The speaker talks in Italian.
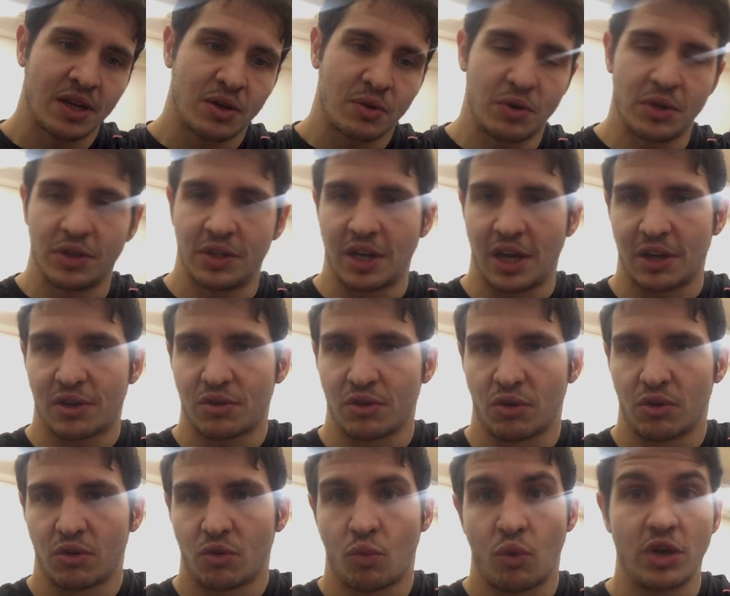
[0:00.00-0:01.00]
Quindi ecco,
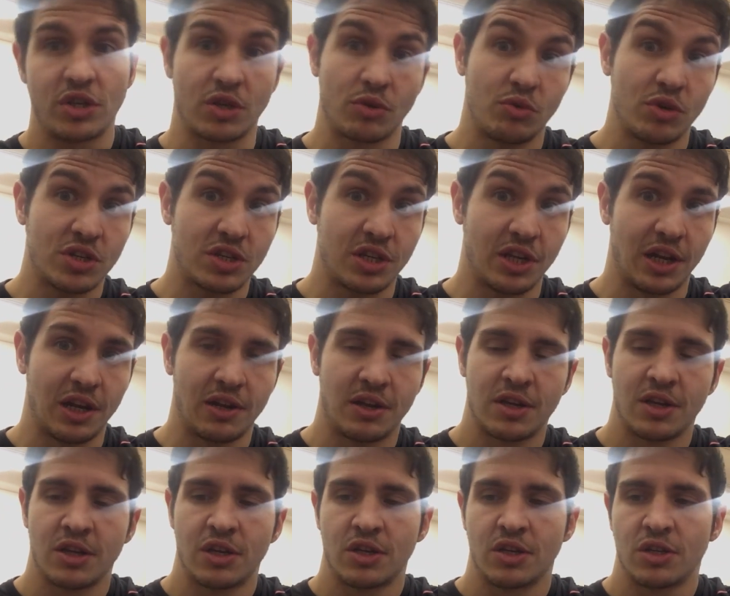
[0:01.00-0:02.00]
queste due skill,
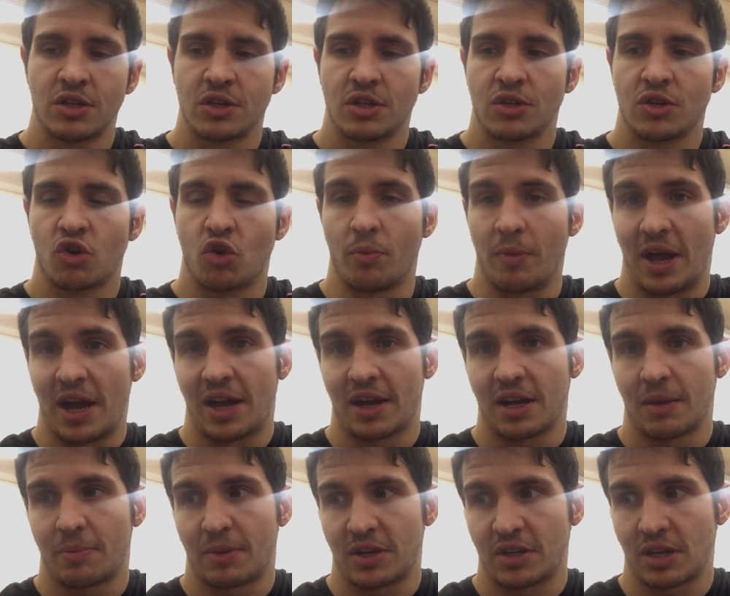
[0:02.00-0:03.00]
come
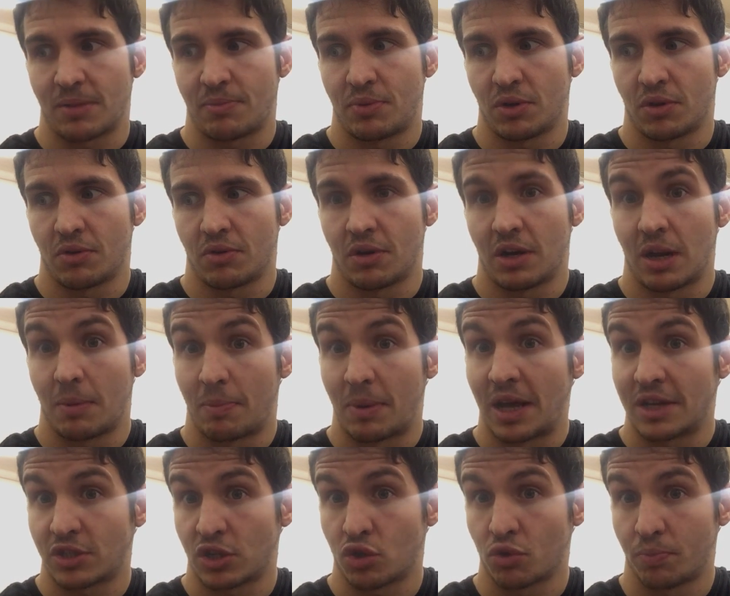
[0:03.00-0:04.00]
anche per esempio la
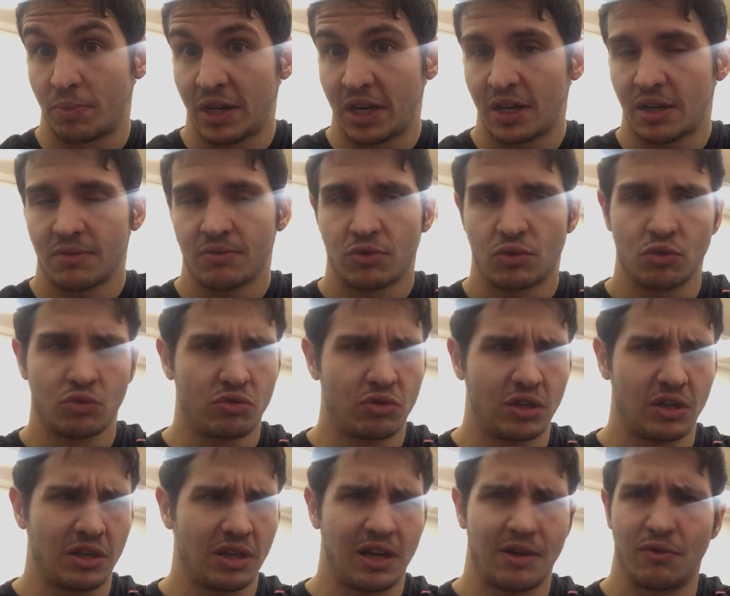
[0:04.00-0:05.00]
plancia supina,
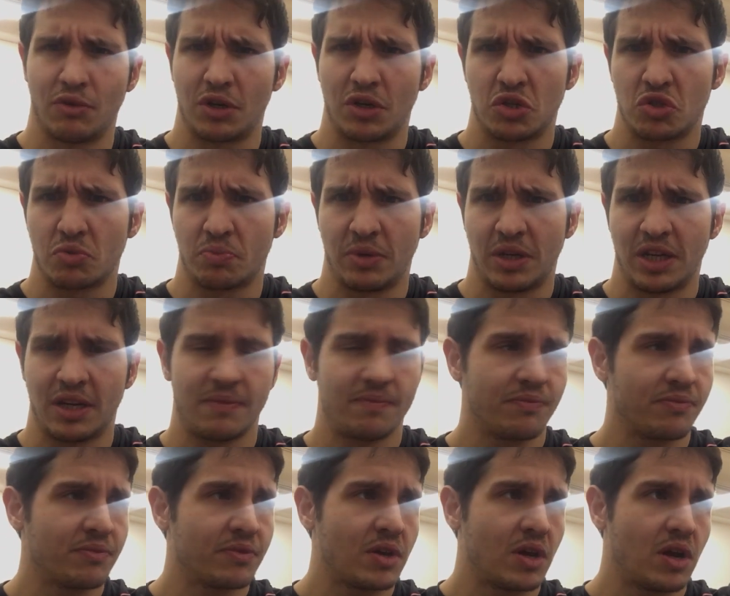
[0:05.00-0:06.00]
tutti i lavori in supina
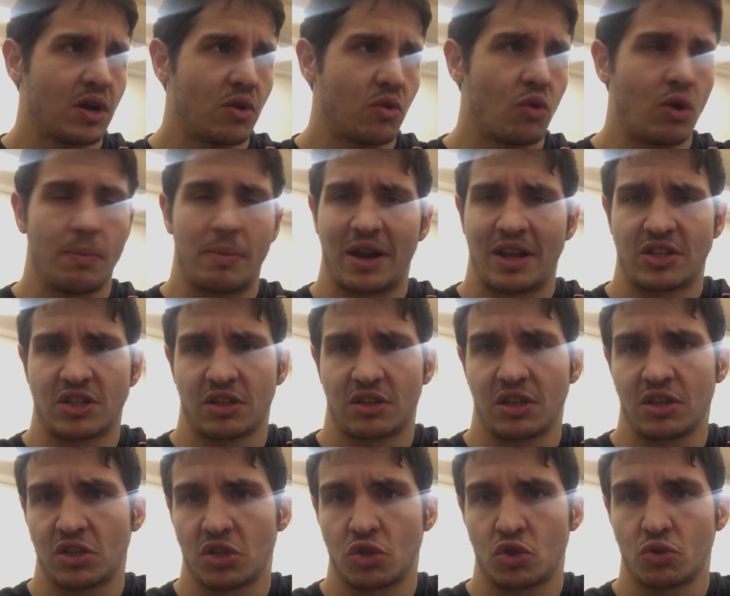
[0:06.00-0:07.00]
o a braccia
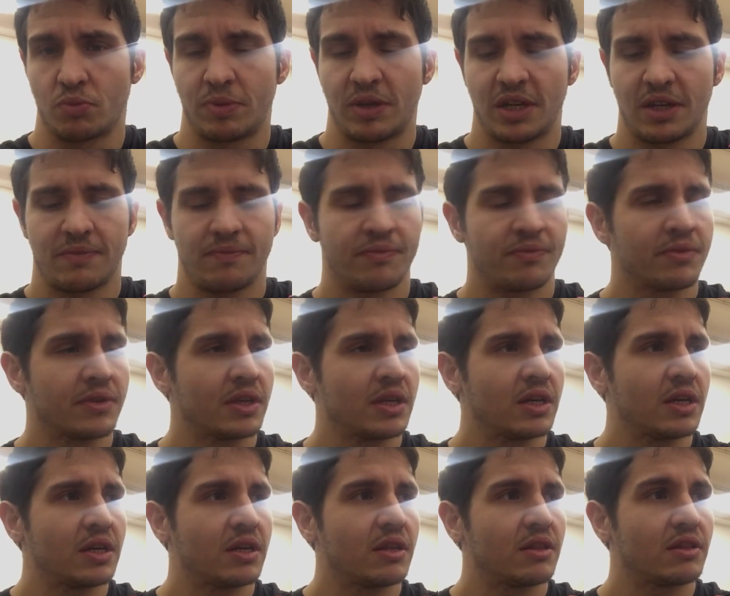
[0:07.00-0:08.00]
tese in supina,
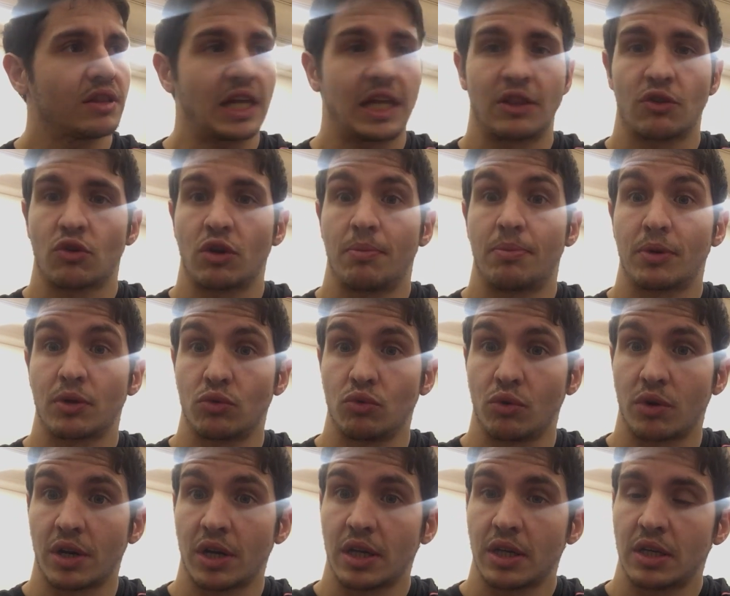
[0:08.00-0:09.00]
tendono a
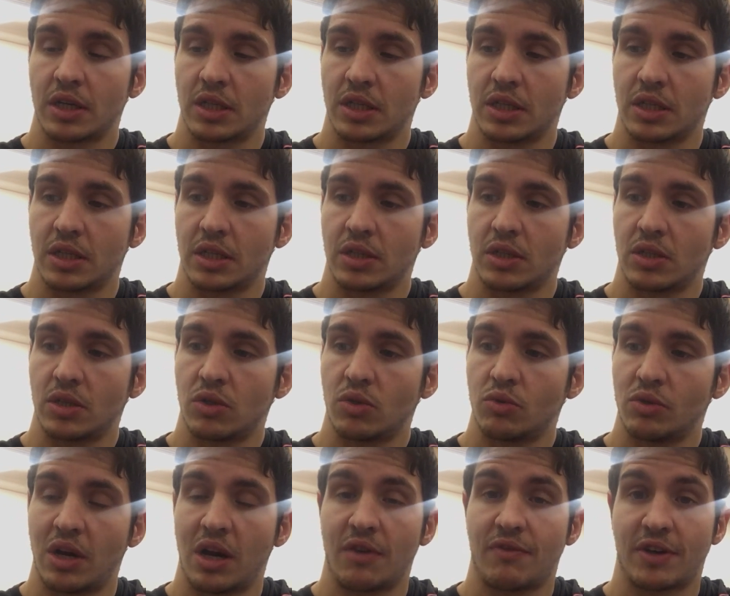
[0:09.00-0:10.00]
produrre eh,
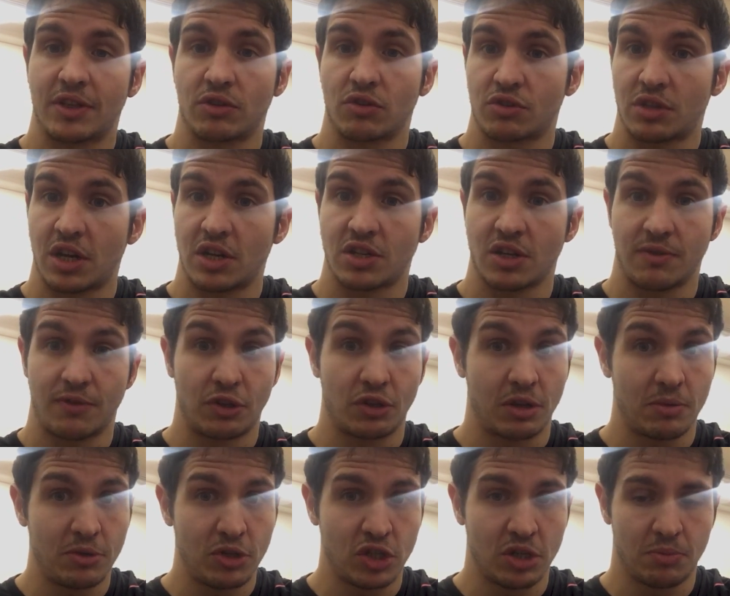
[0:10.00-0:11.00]
un elevato stress a livello del
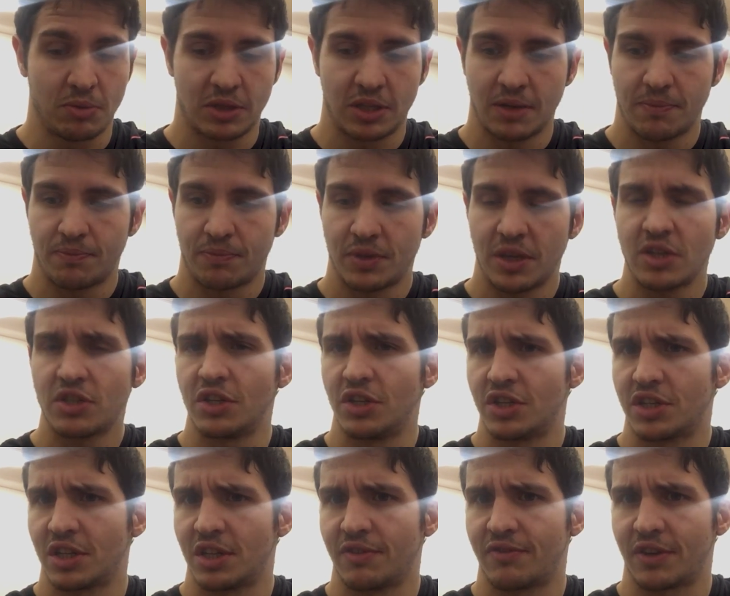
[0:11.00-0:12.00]
bicipite e si
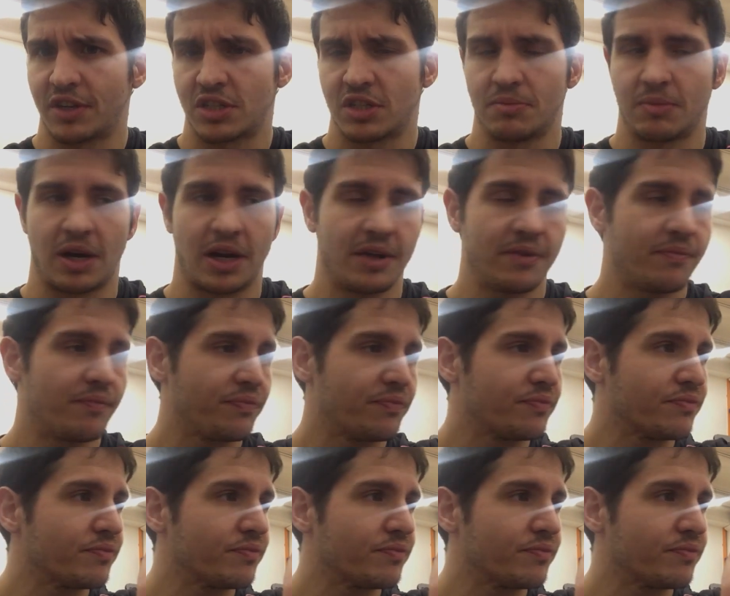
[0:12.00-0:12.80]
rischia di farsi male.